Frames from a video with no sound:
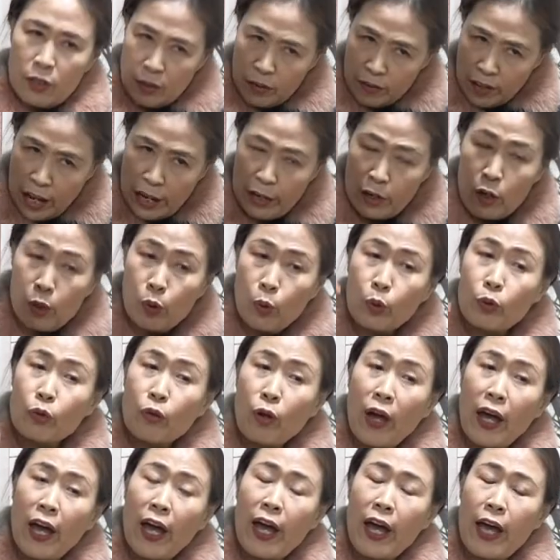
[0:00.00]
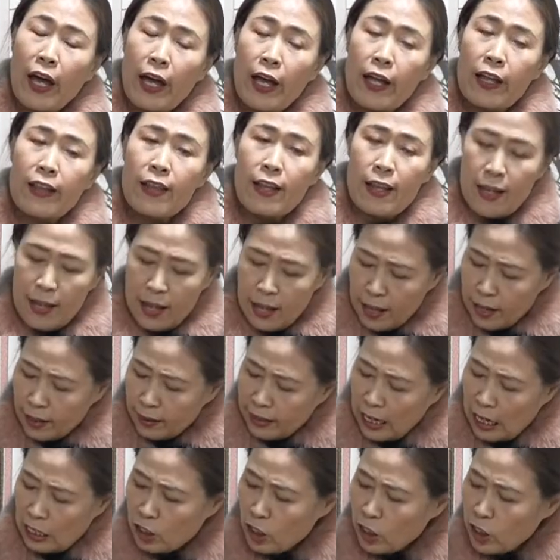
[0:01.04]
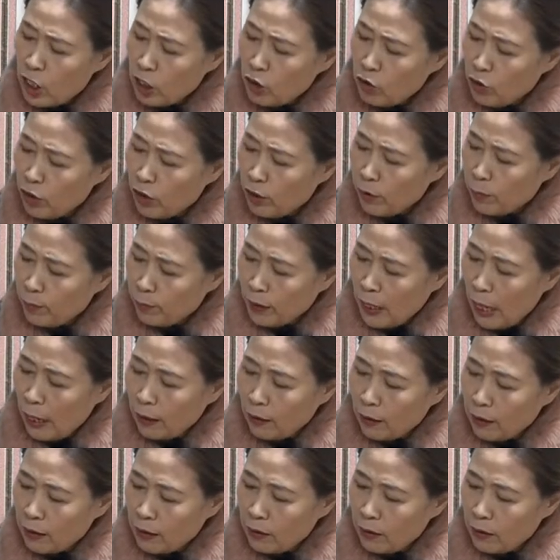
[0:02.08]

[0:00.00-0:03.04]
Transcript: 내려놓되 다섯째 줄을 딱